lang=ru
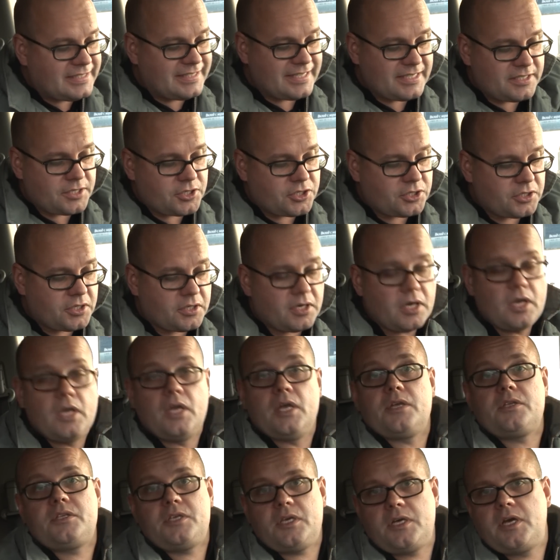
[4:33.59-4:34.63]
тысячных
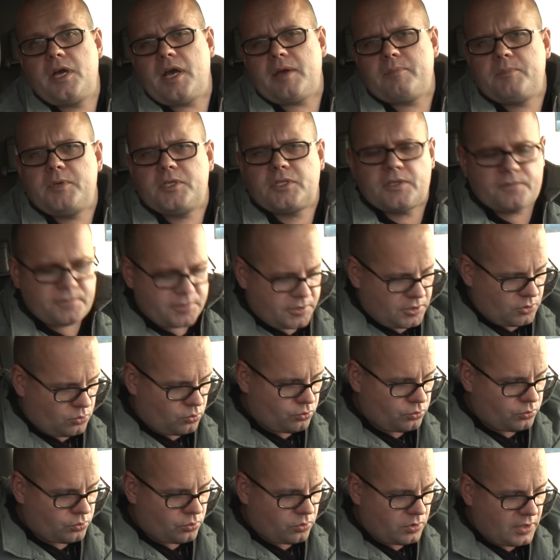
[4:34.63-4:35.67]
гигабитов в
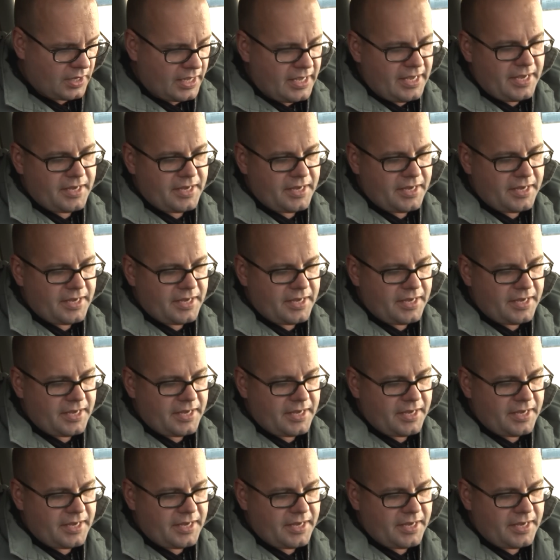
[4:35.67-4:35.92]
секунду.